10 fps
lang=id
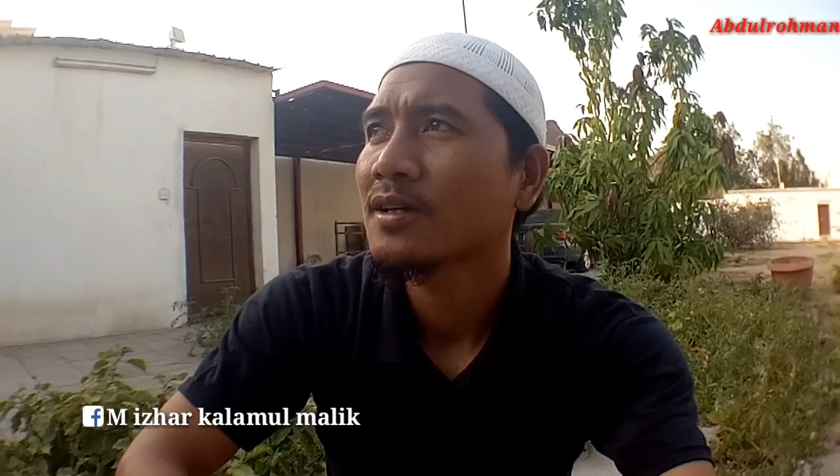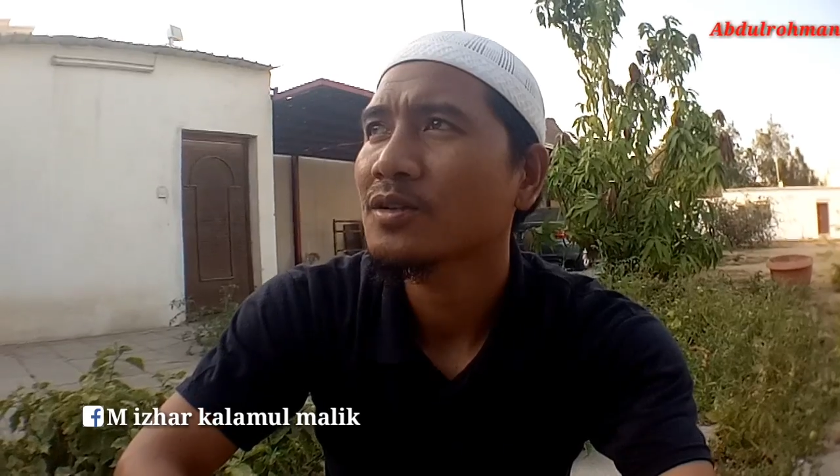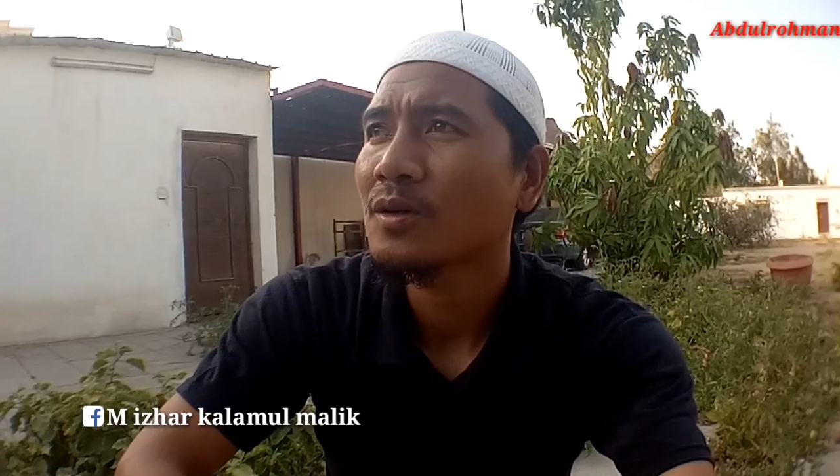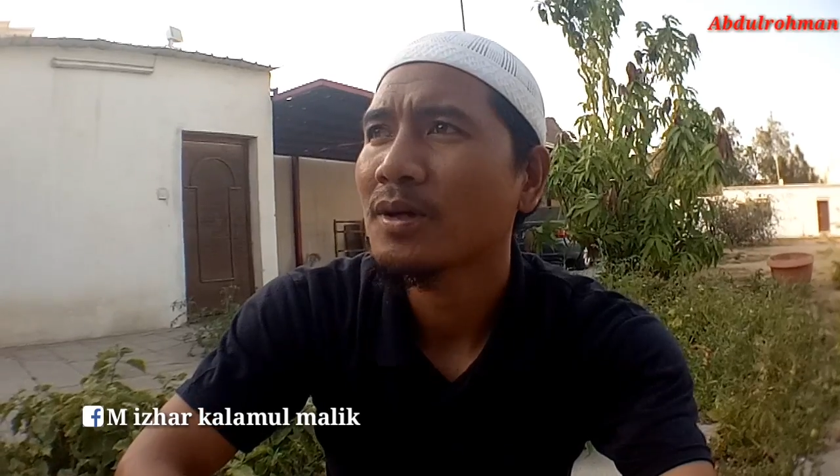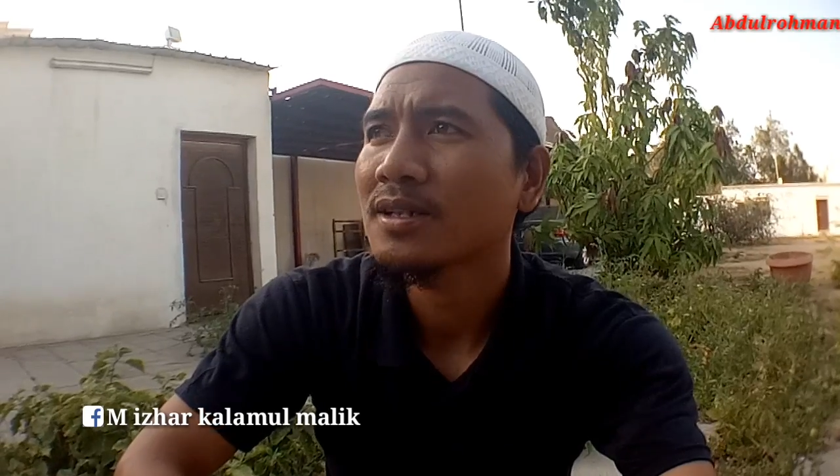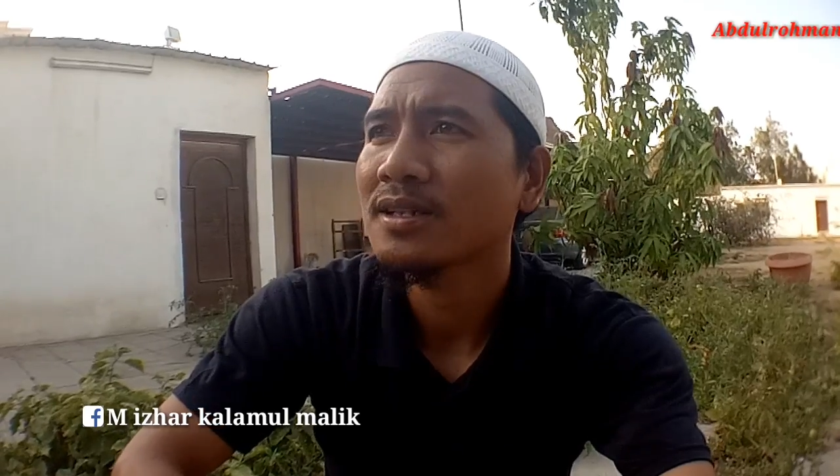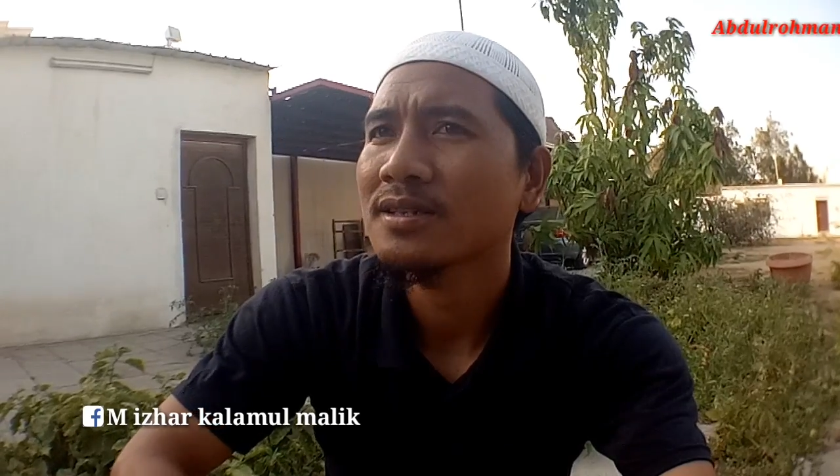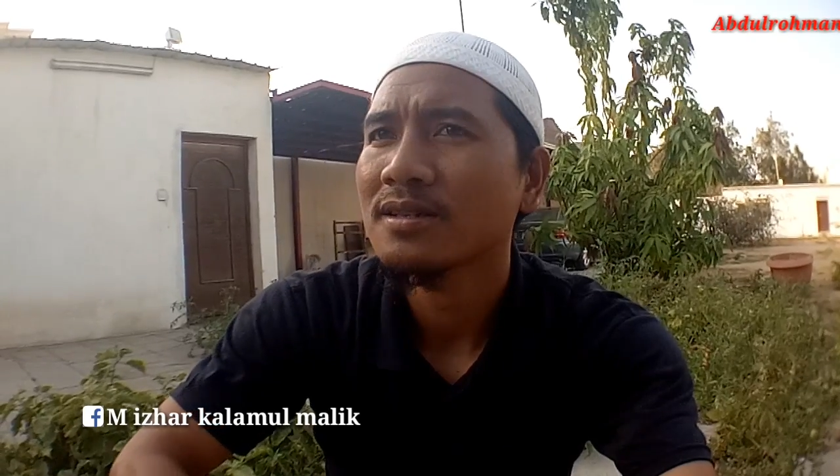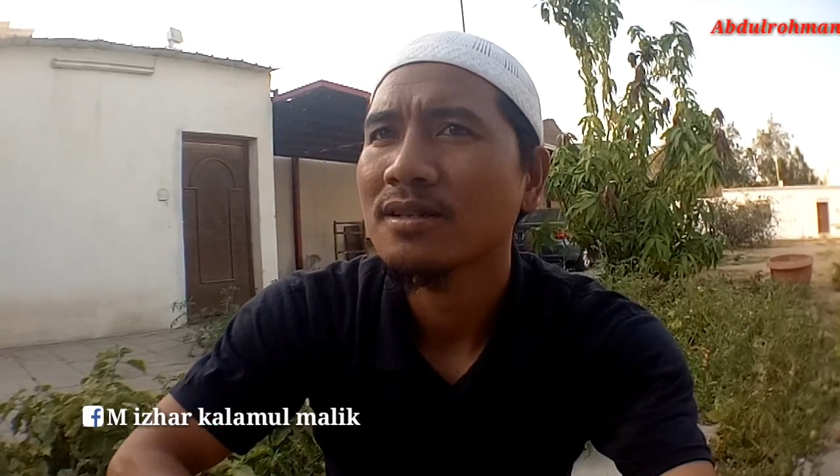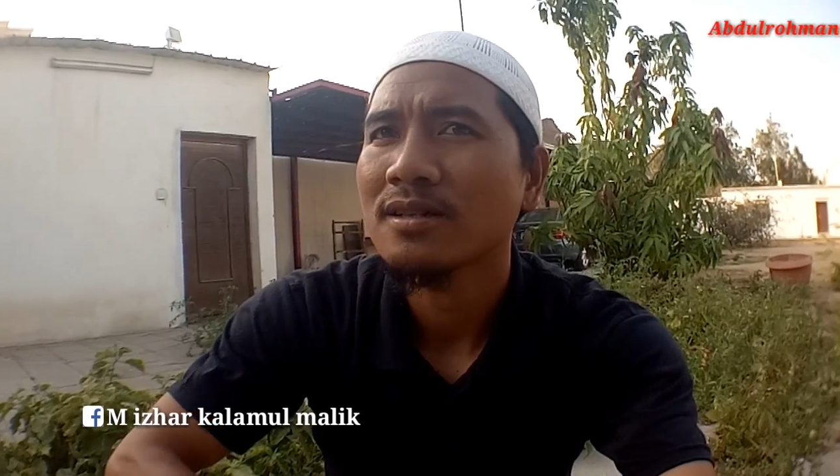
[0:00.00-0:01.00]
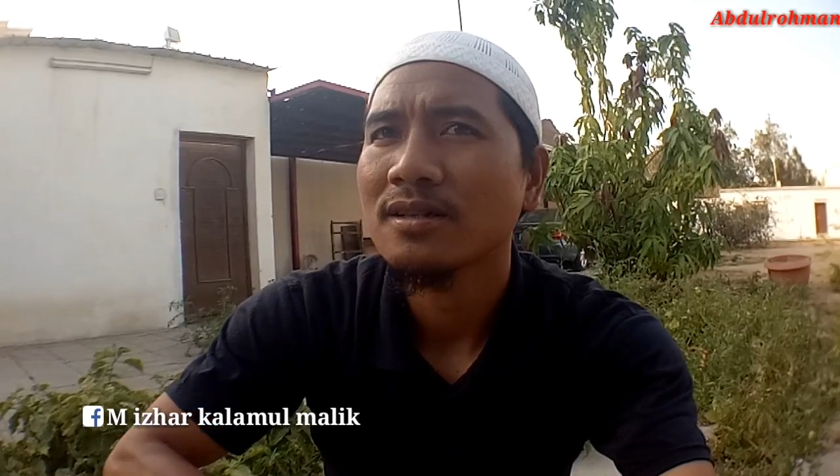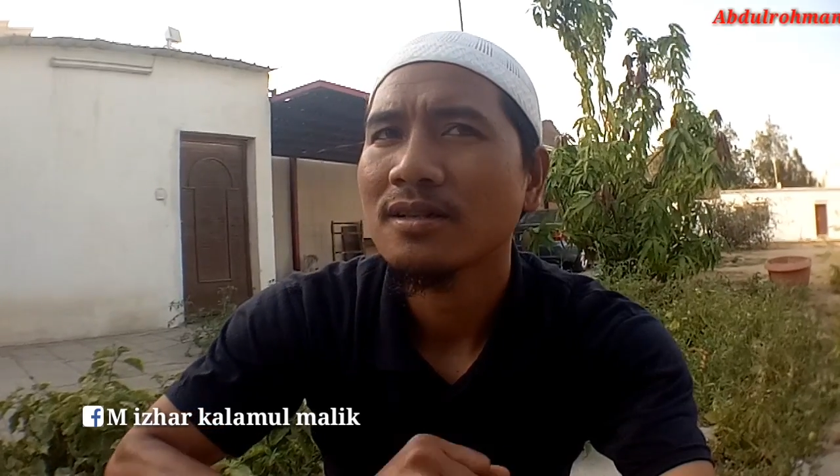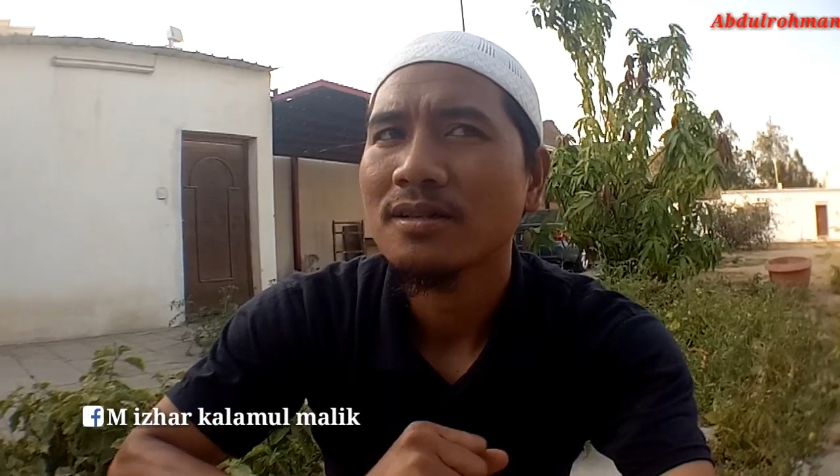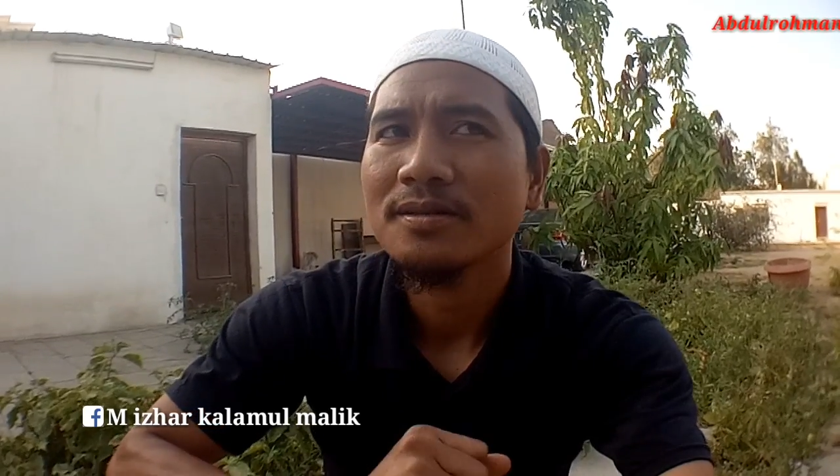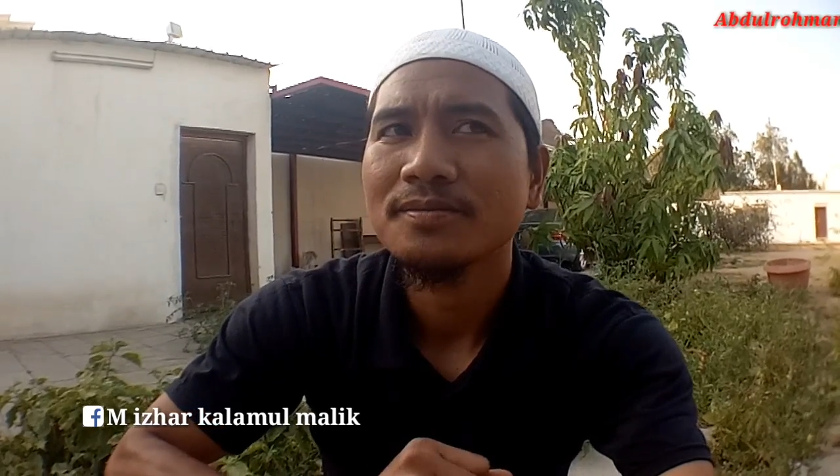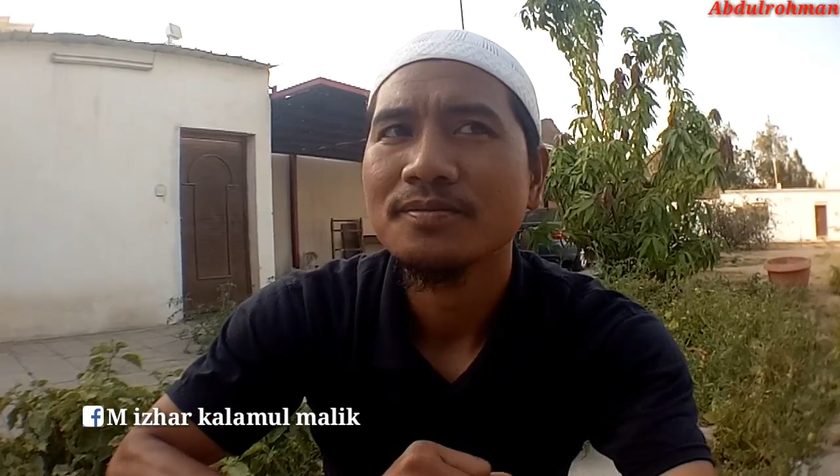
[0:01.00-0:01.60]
otomatis uh,